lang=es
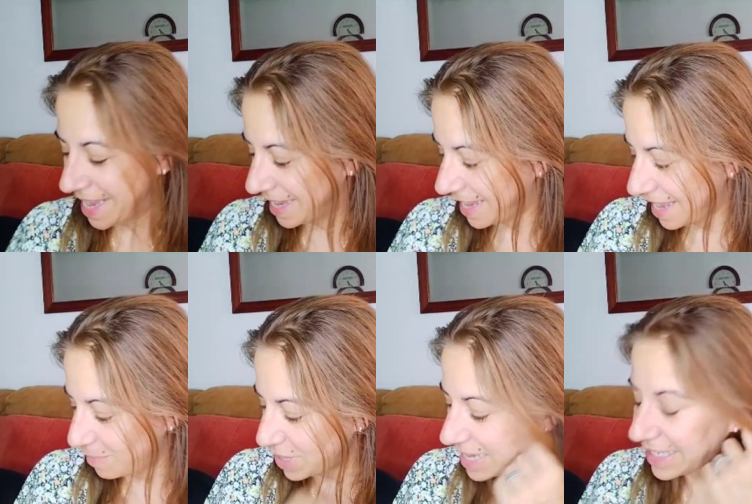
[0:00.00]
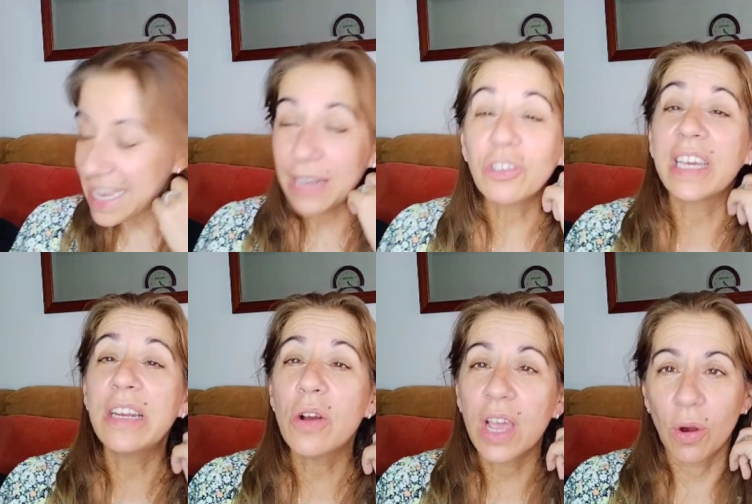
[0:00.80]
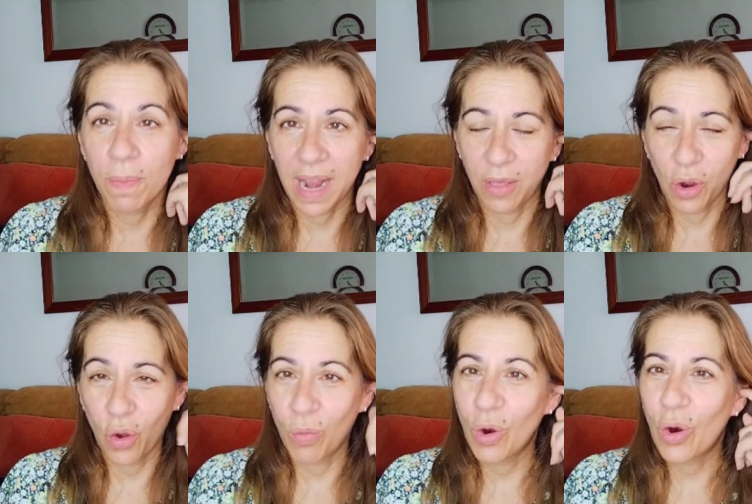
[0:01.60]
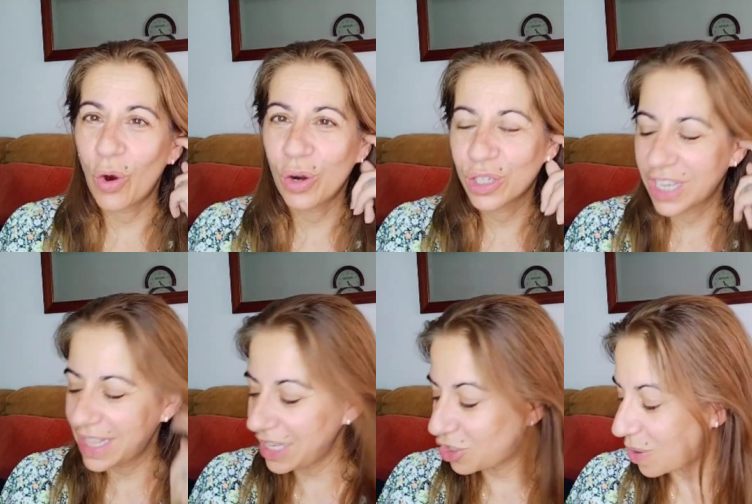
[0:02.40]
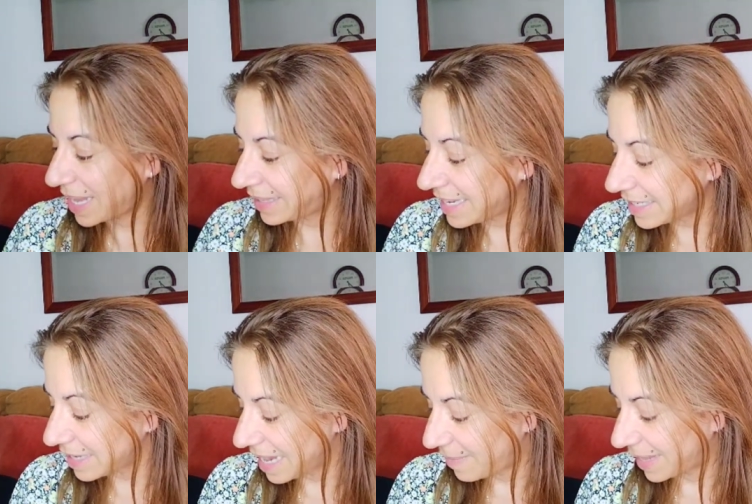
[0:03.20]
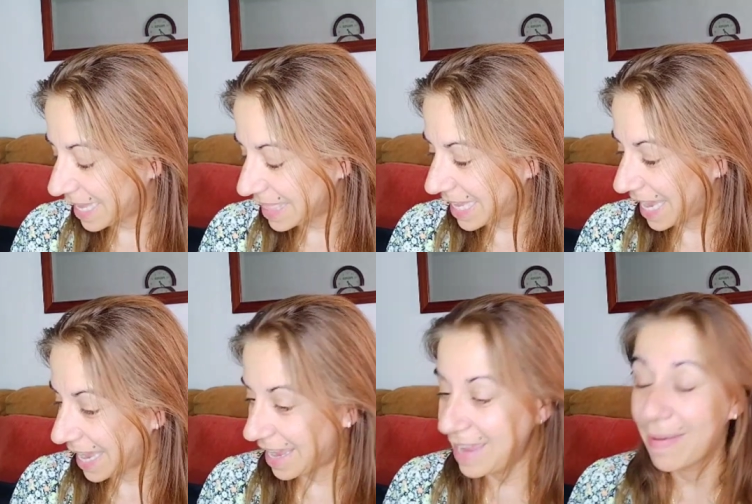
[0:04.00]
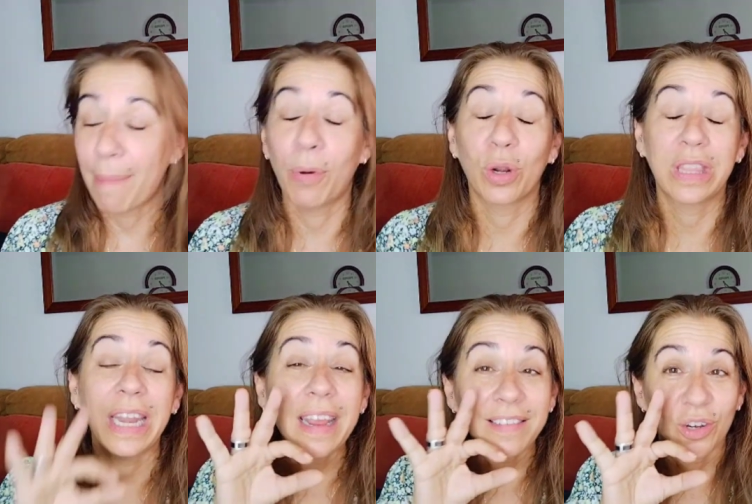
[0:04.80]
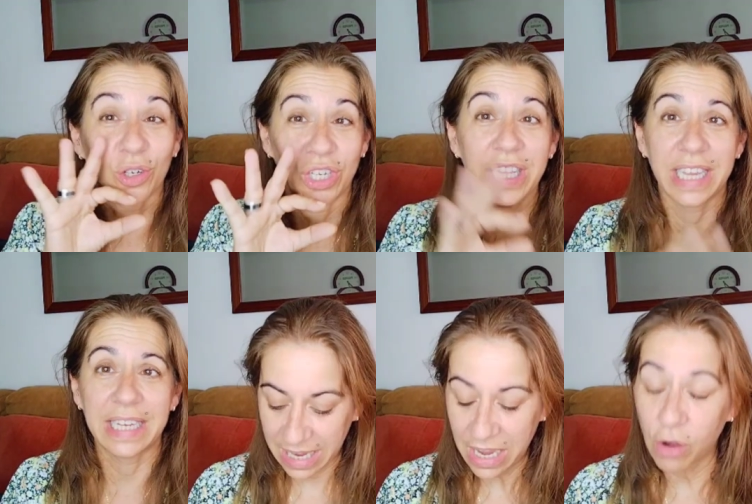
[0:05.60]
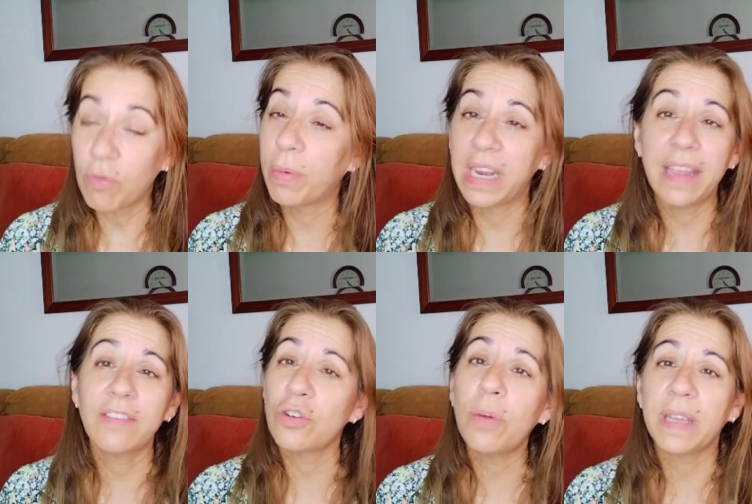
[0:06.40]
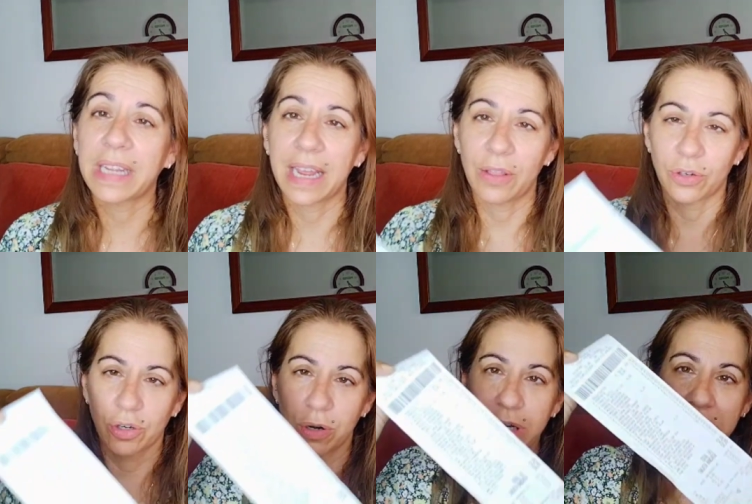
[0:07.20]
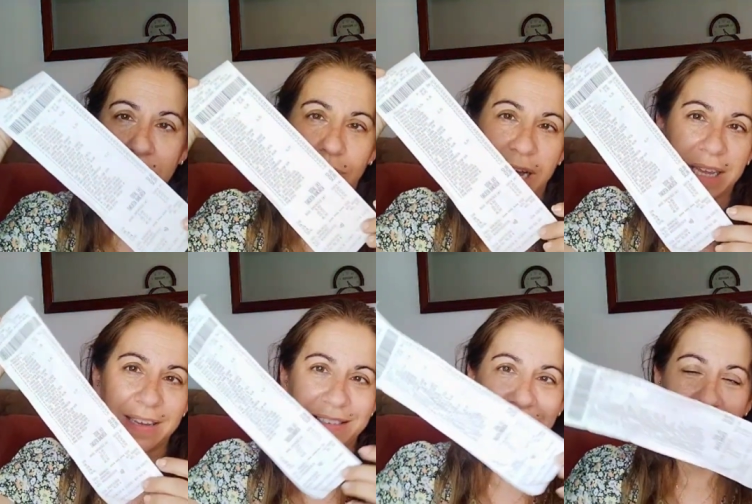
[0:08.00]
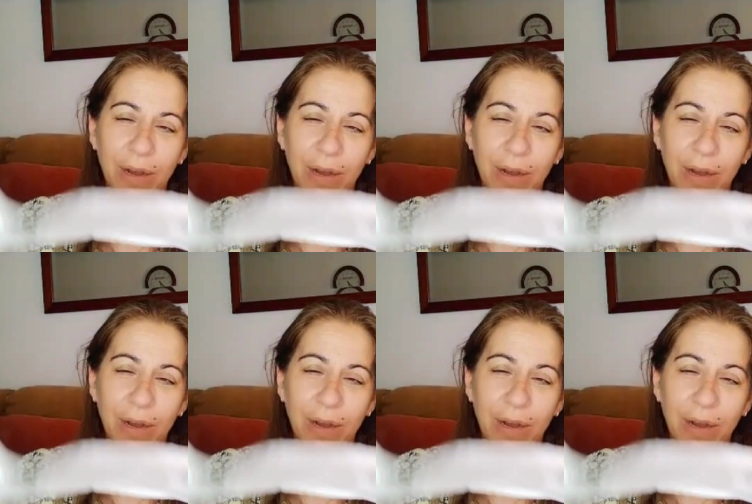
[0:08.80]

Eh, voy a enseñaros qué es lo que he comprado. Como os he dicho antes, la verdad que iba por tres cositas que como veréis no me he traído solo eso. Aquí está la